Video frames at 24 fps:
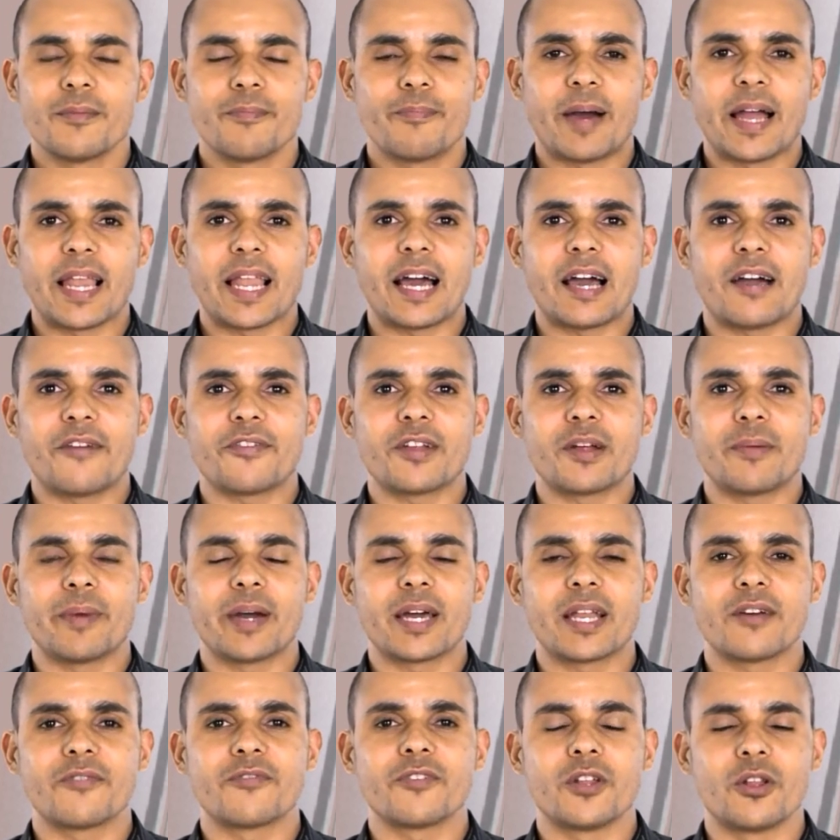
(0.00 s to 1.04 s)
Palavra
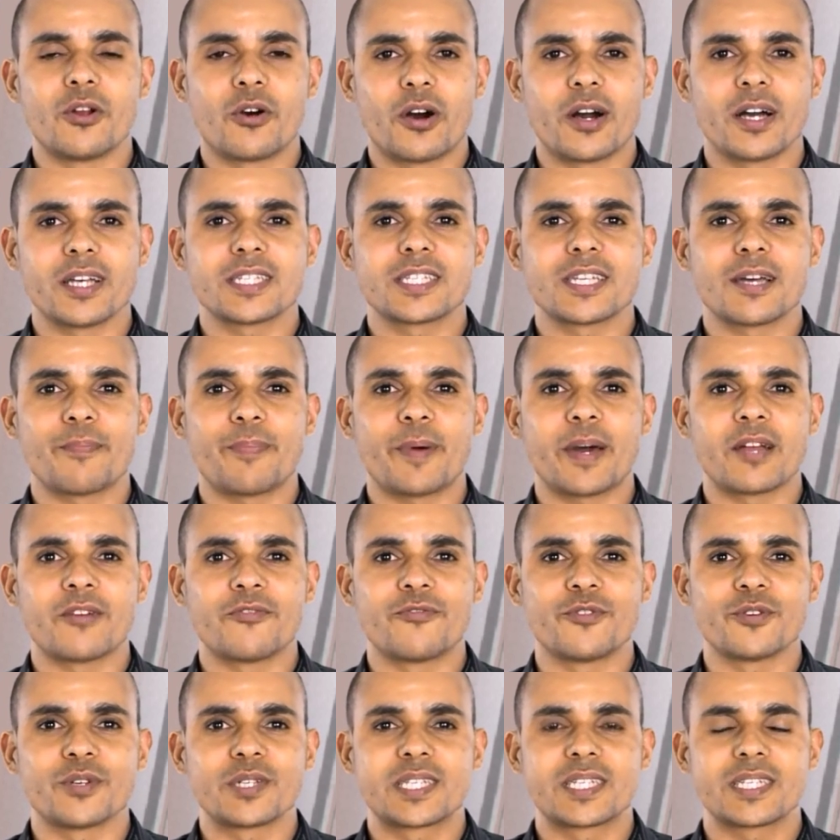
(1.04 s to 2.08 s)
maravilhosa para
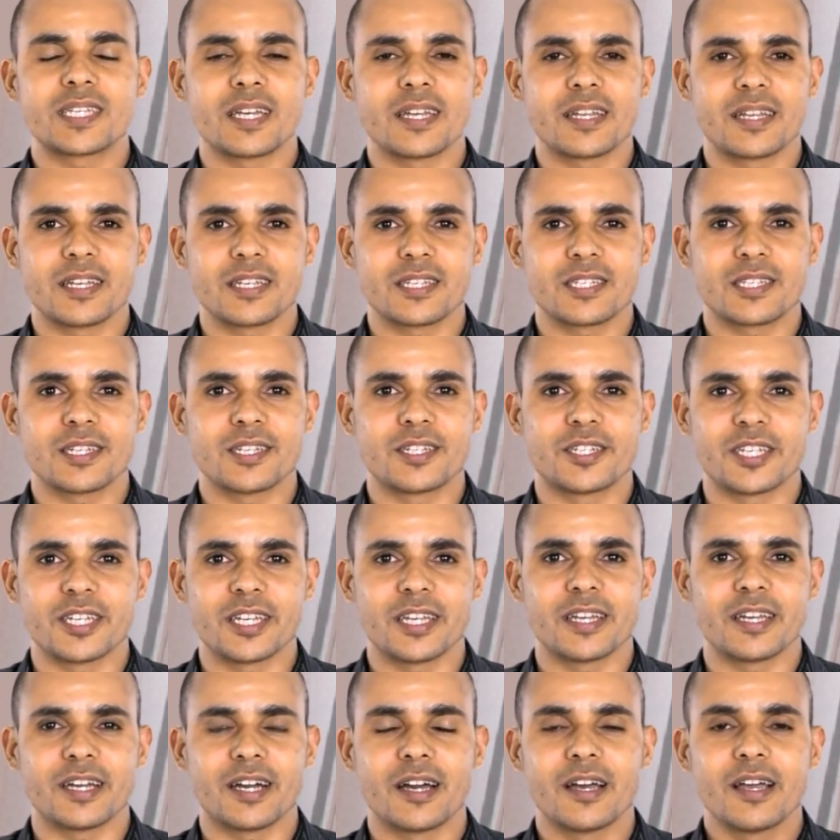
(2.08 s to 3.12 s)
você nesse
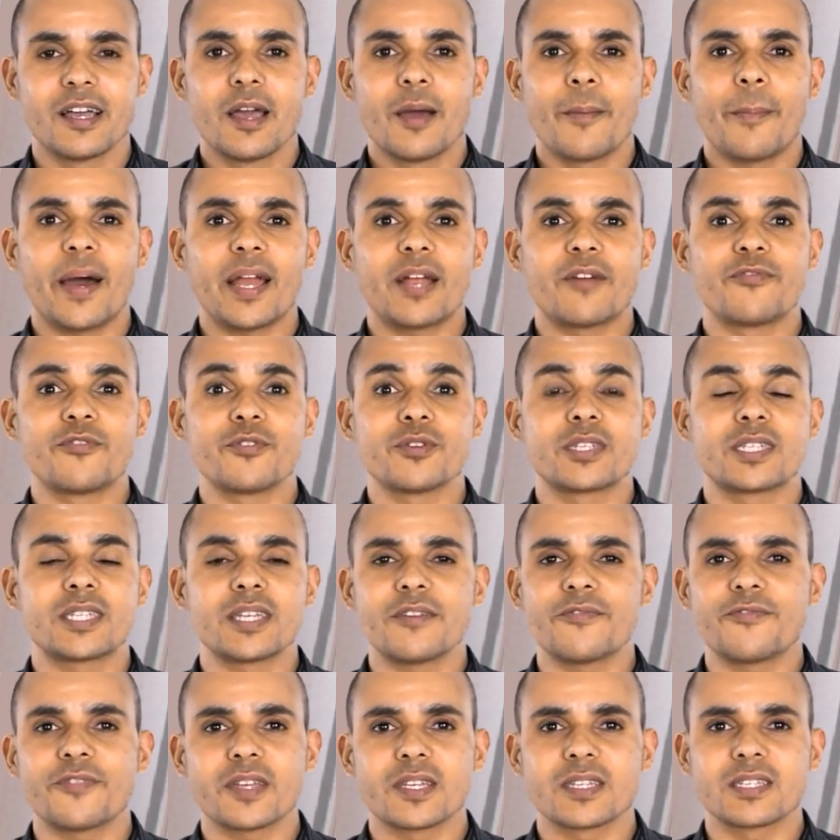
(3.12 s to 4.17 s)
dia, para
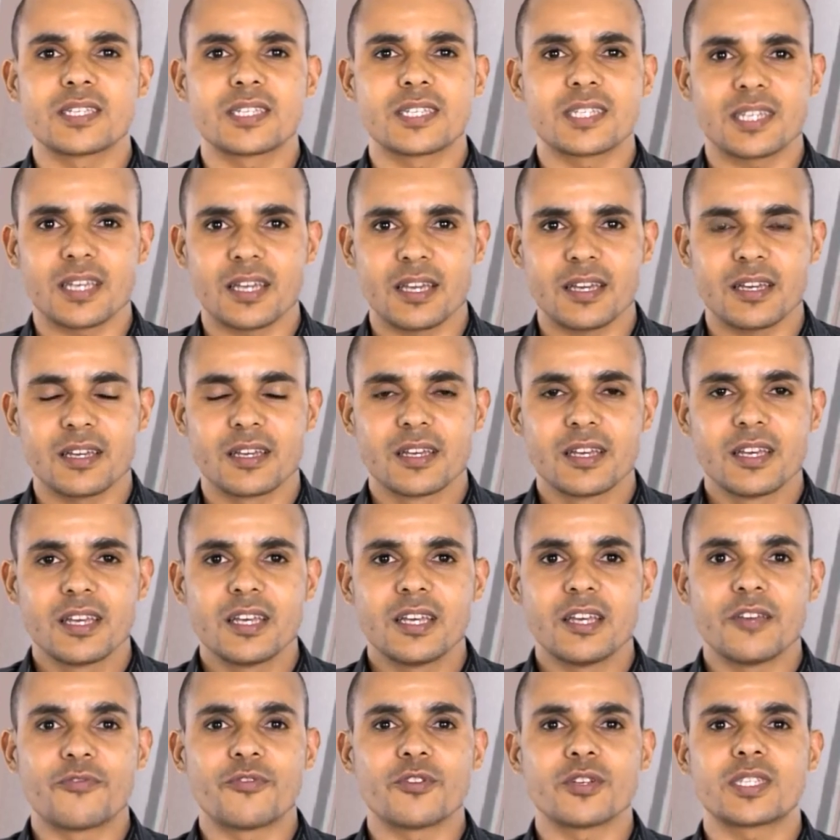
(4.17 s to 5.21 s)
você vencer
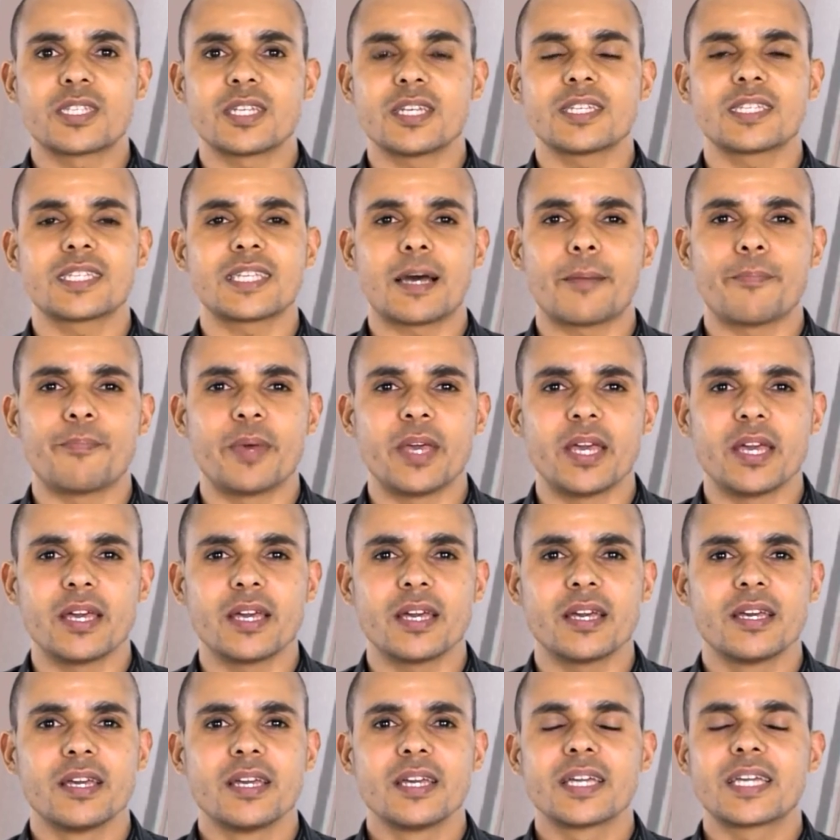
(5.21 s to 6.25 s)
e você
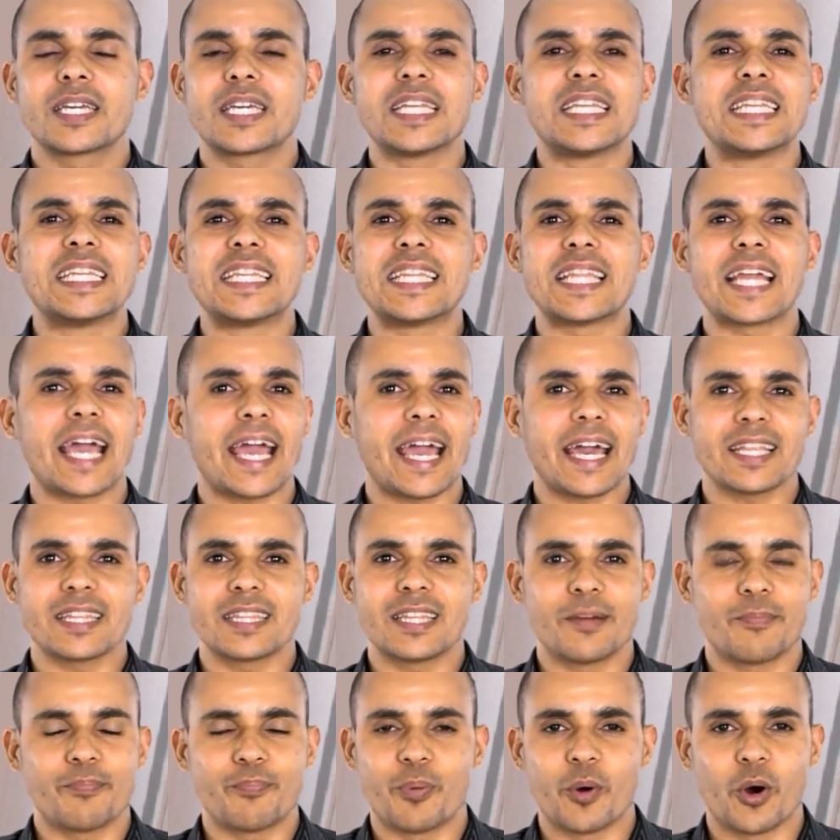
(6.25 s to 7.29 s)
saber que
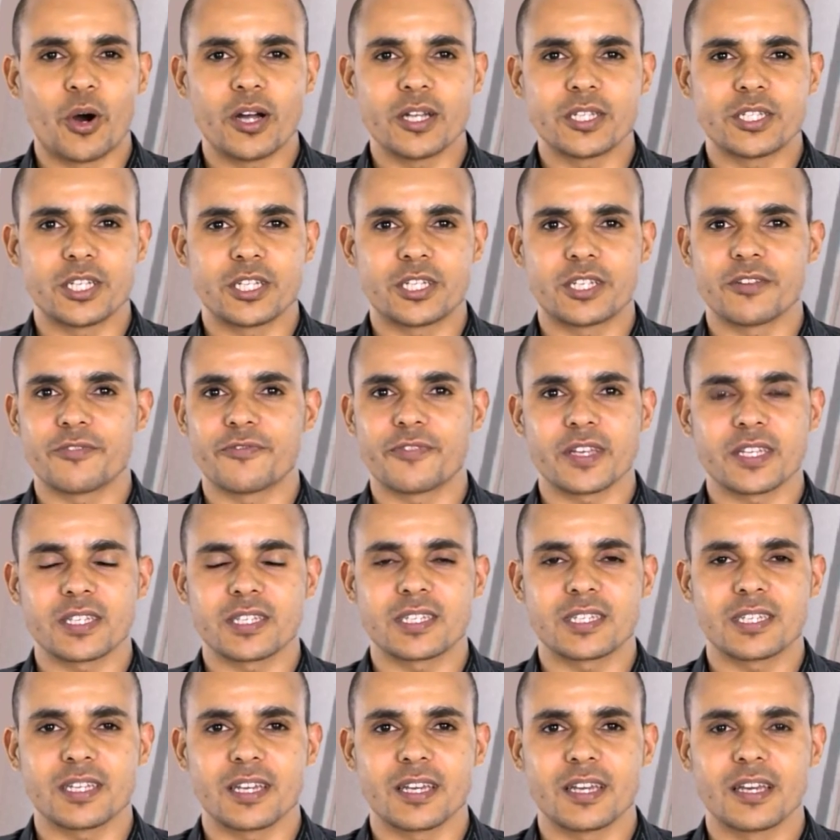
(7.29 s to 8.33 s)
nada pode te
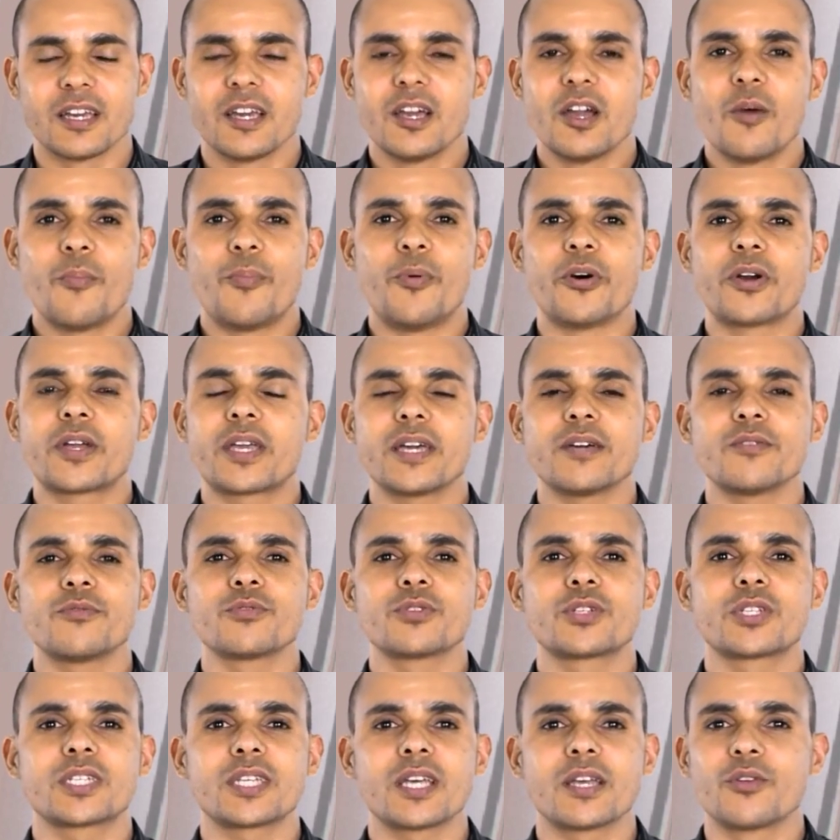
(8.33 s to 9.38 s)
vencer, porque
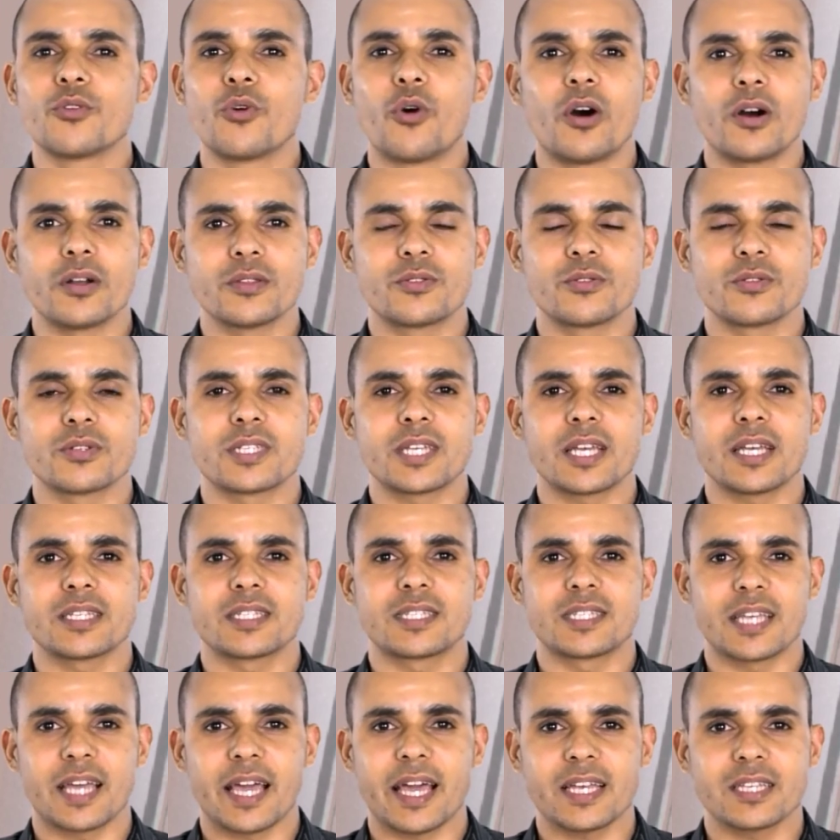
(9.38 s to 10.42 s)
o Senhor dos
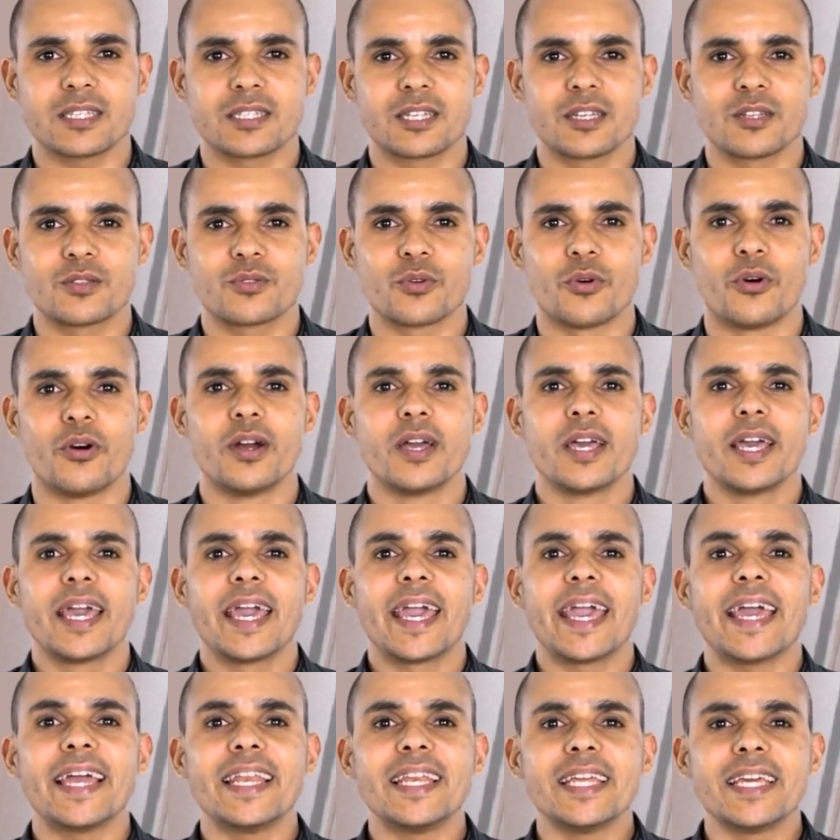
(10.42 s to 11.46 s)
Exércitos,
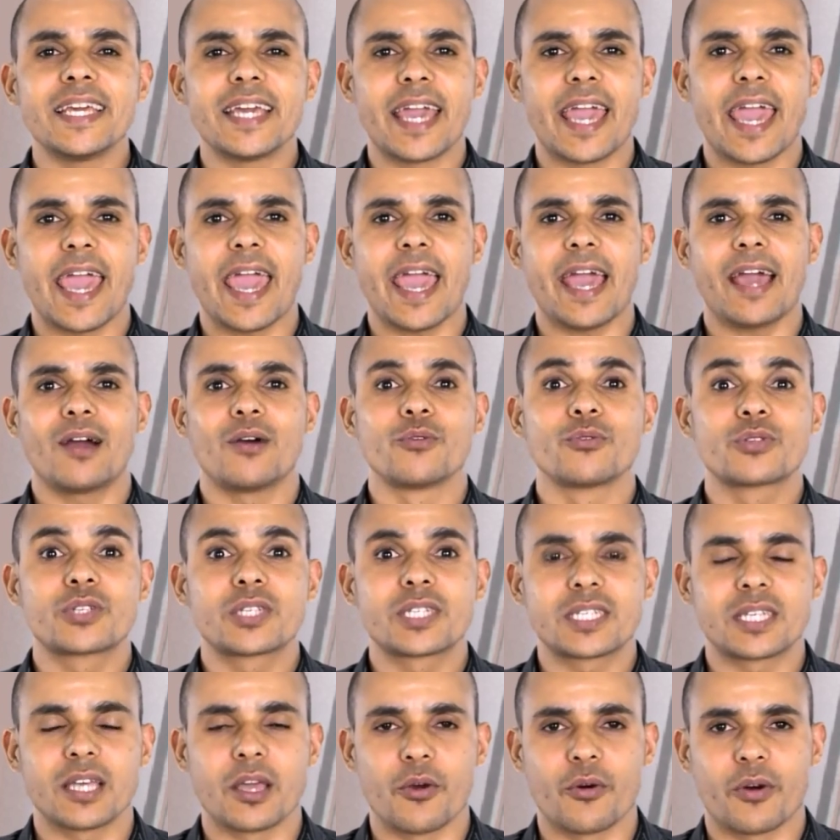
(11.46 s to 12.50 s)
Ele é o
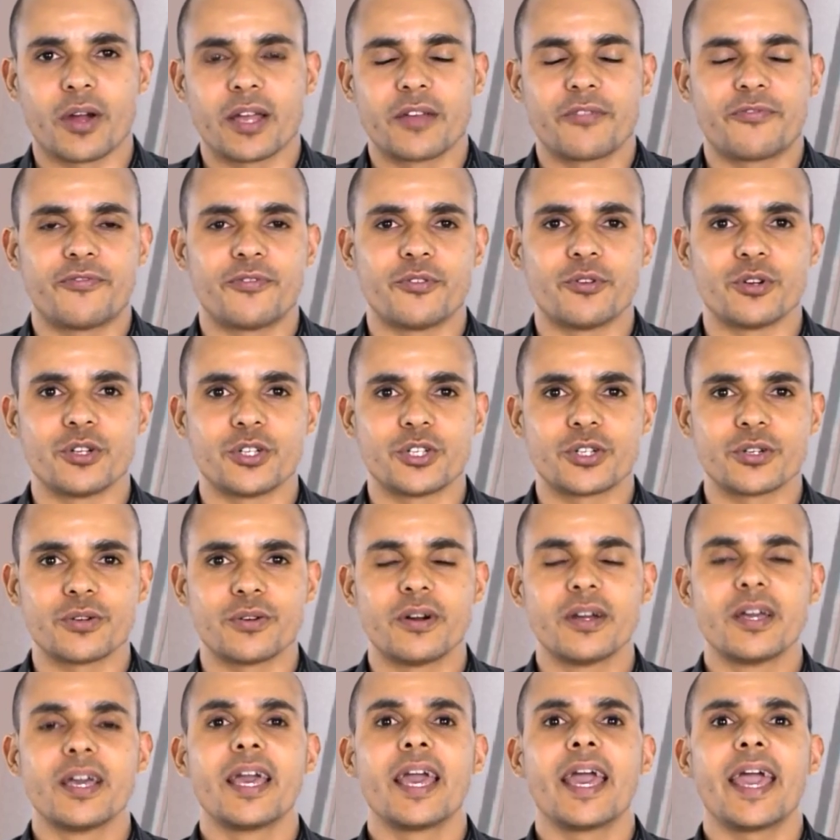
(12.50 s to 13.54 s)
seu refúgio.